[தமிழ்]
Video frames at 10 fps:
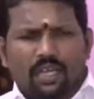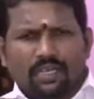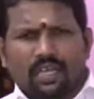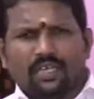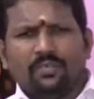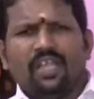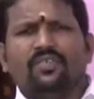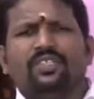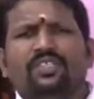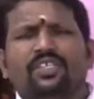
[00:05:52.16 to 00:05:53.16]

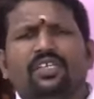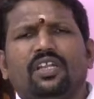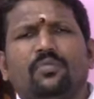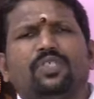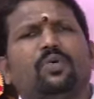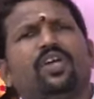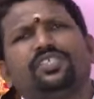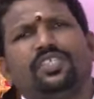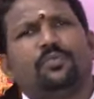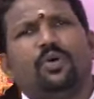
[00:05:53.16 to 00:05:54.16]
நார்மலாக வந்து நம்ம
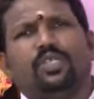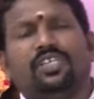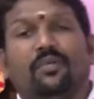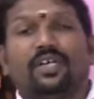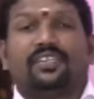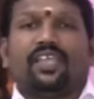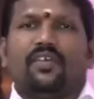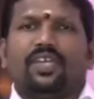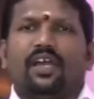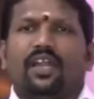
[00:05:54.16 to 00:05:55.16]
சுவாசிக்கும் போது நமக்கு
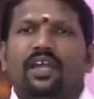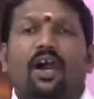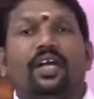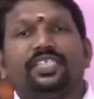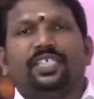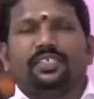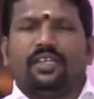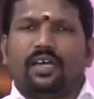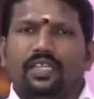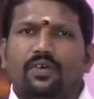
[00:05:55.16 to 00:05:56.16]
தேவையான ஆக்சிஜன்
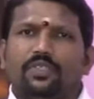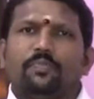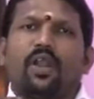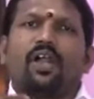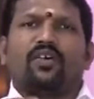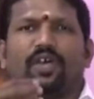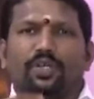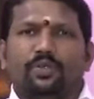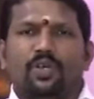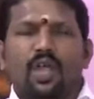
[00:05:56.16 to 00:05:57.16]
அதாவது
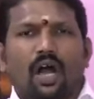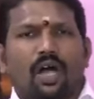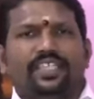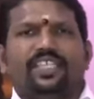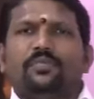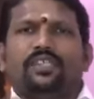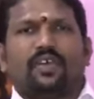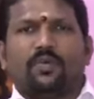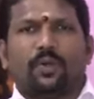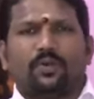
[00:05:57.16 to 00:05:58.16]
பிராணவாயு அதிகமாக
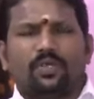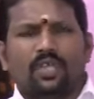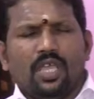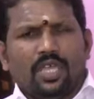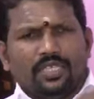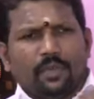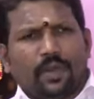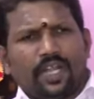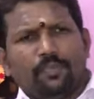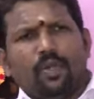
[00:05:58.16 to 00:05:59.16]
தேவைப்படும் இந்த
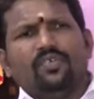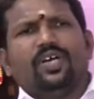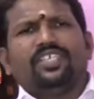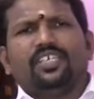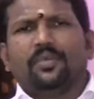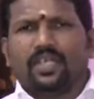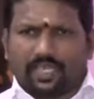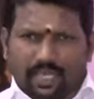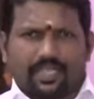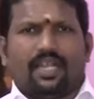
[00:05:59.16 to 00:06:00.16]
பனிப்பொழிவு அதிகமாக
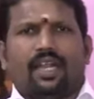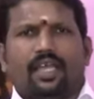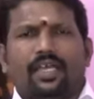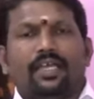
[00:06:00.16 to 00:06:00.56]
இருக்கிறதுனால